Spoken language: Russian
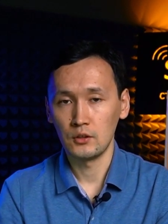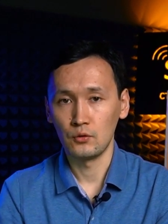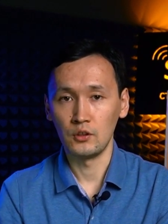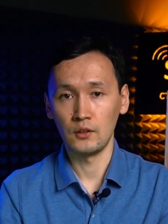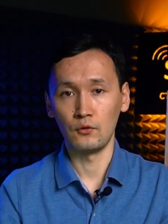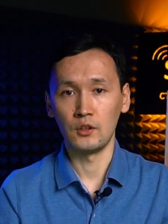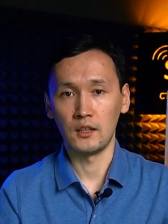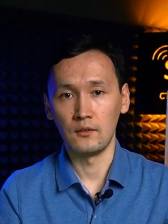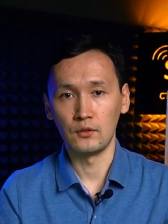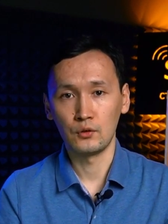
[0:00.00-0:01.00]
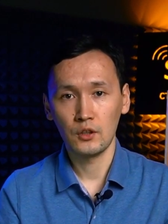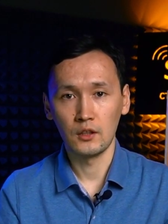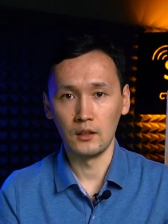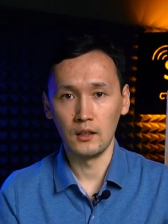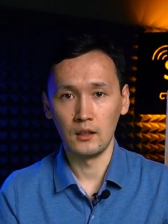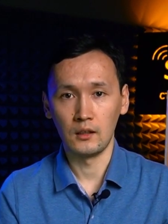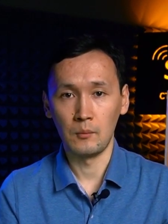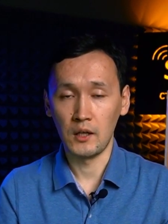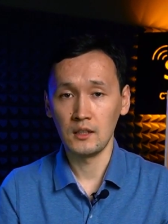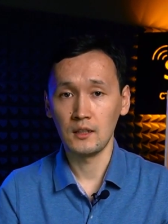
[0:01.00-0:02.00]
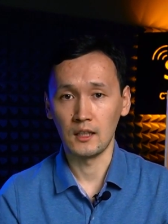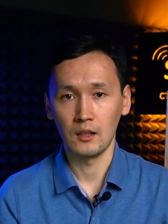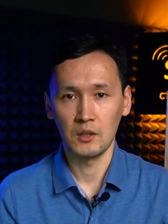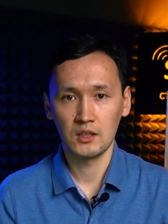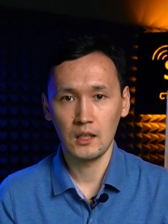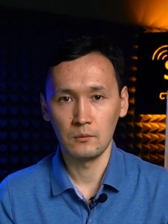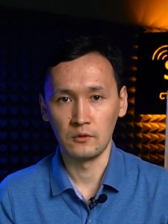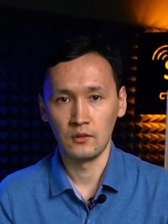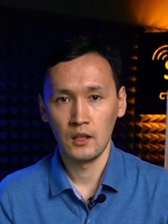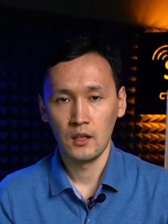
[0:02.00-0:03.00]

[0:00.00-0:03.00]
что они довольно-таки высокие для компании таких масштабов,